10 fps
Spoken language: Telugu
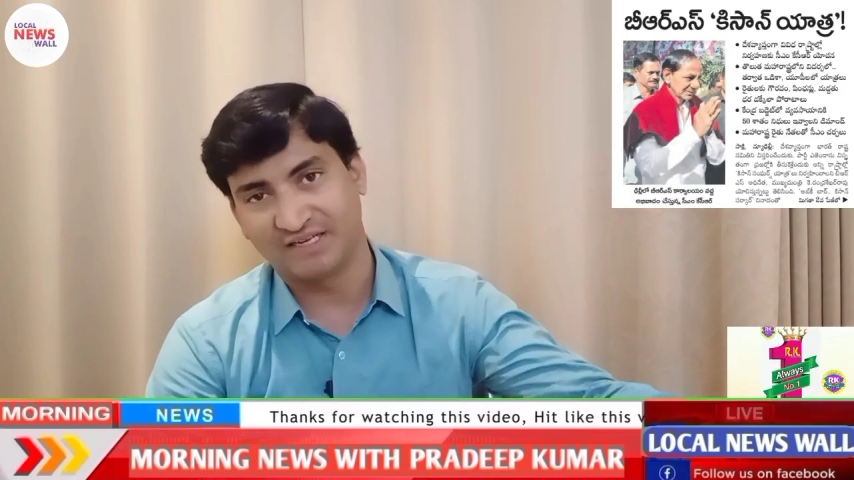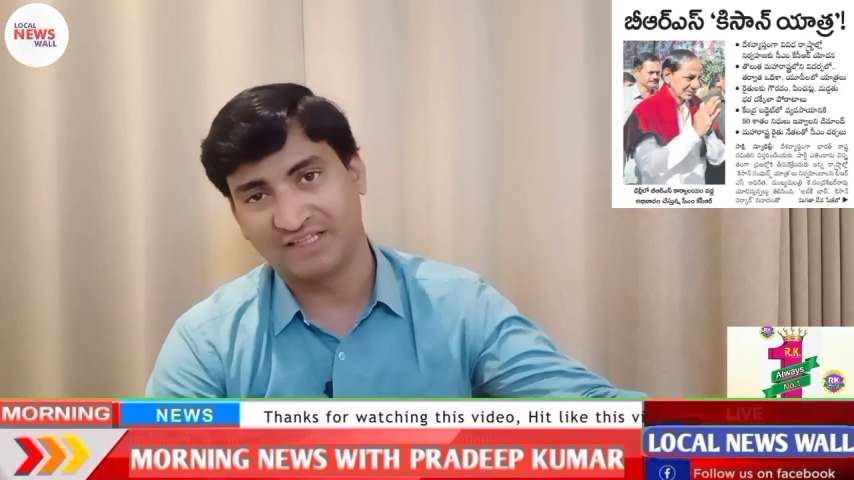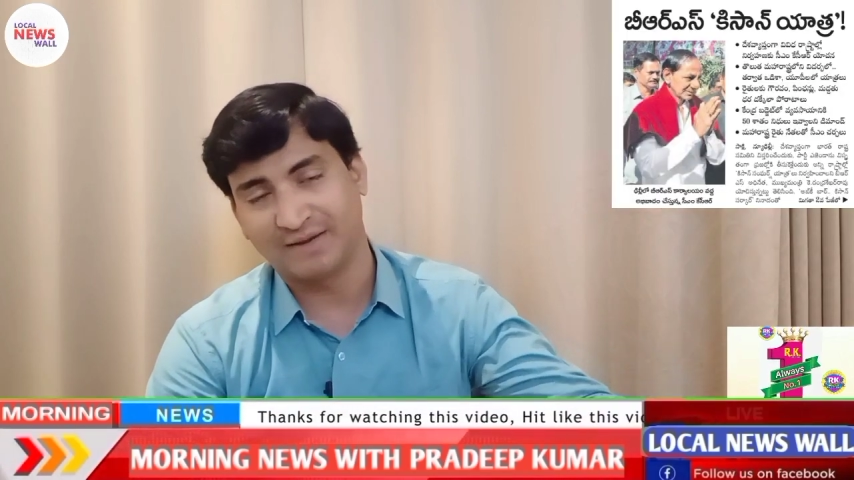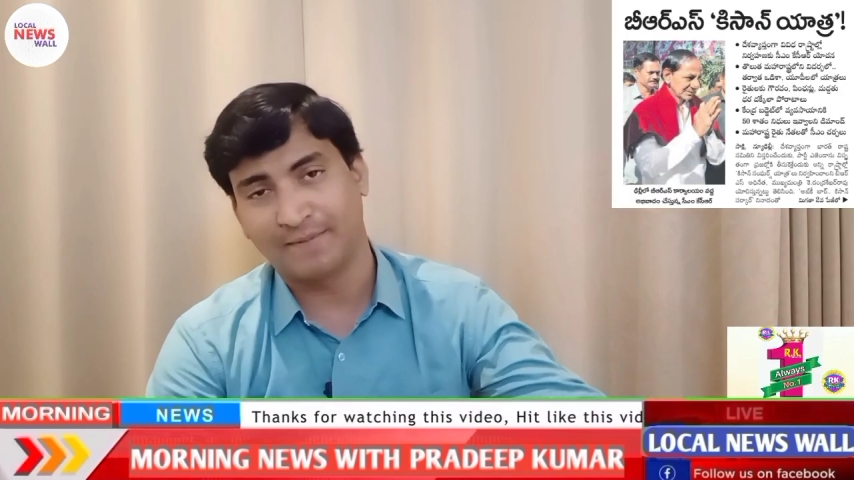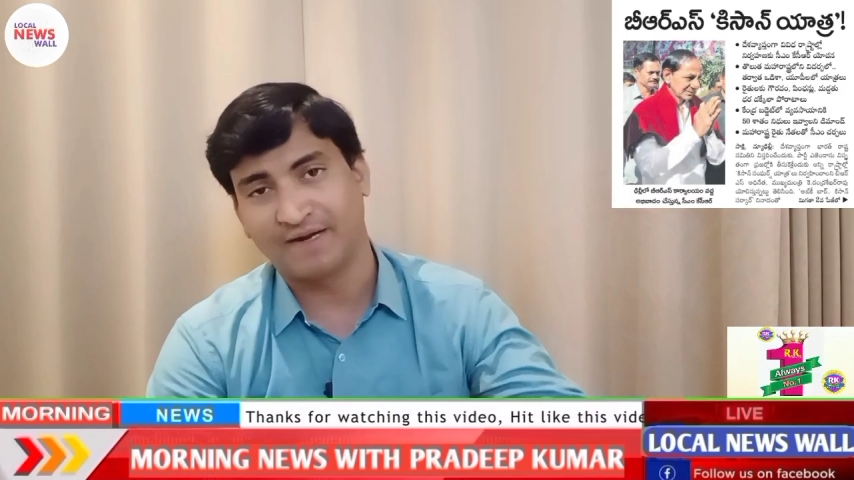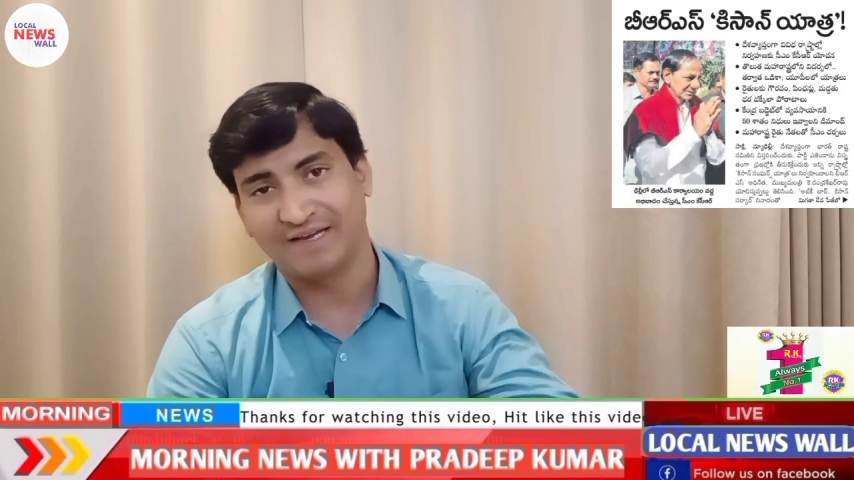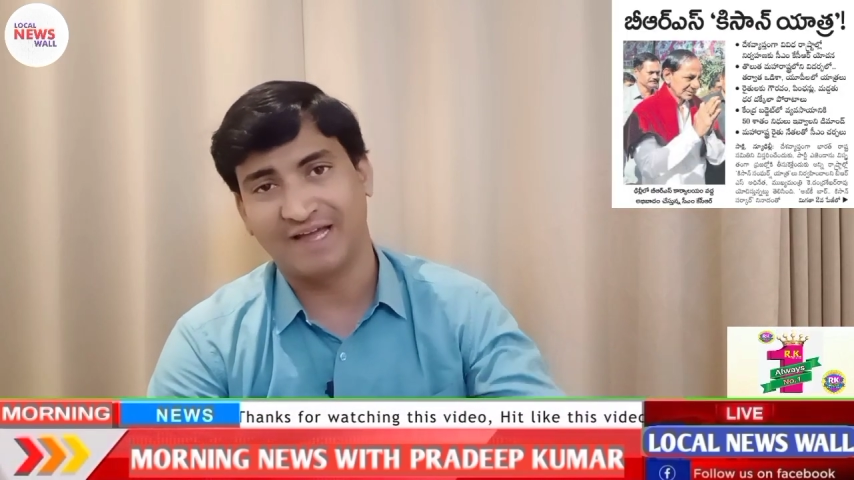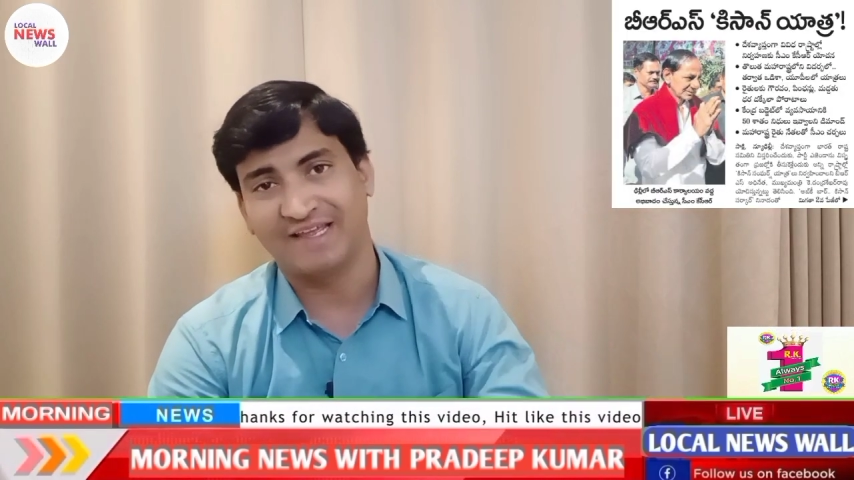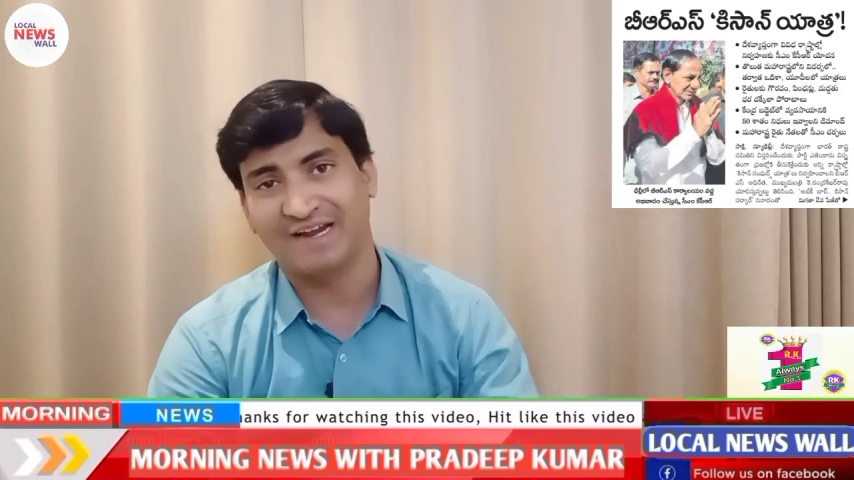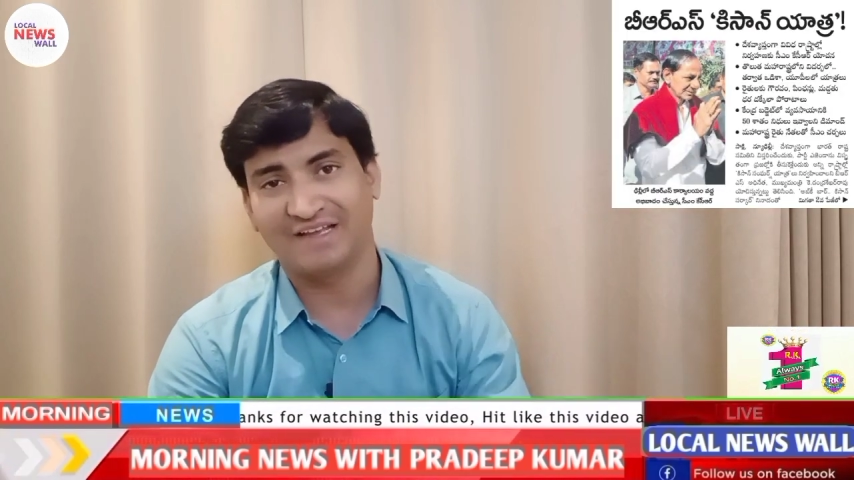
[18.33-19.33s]
జాతీయ పార్టీ
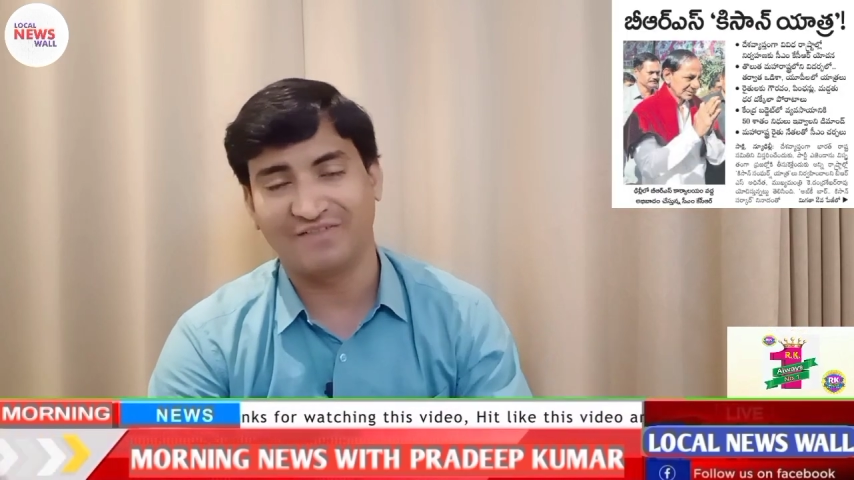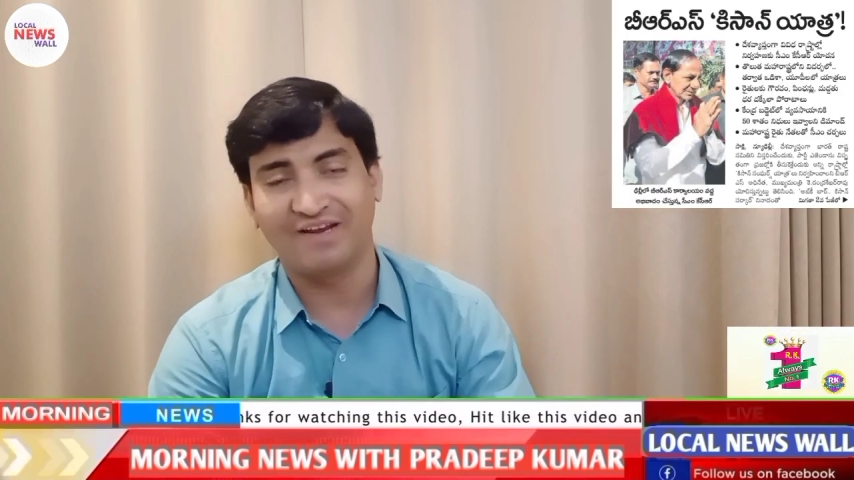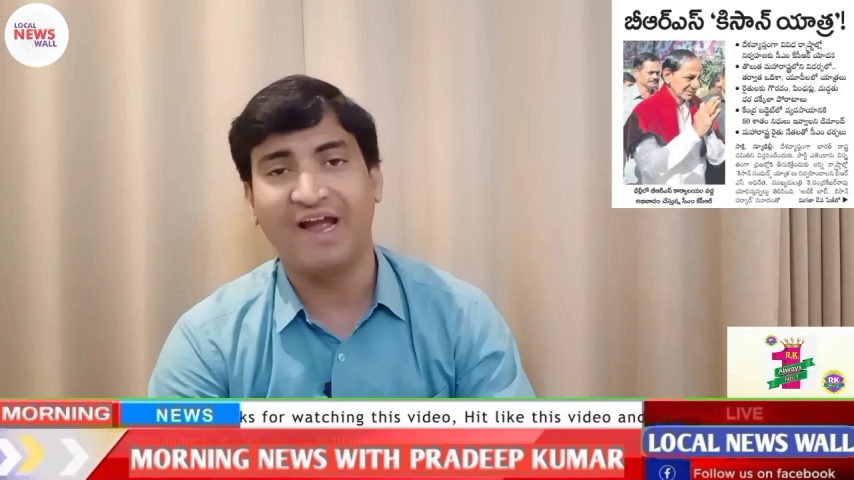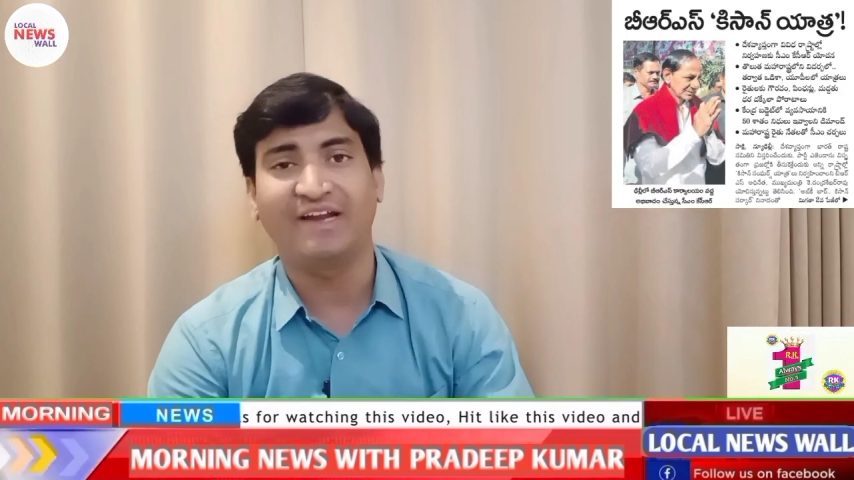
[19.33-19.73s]
కార్యాలయానికి వెళ్ళి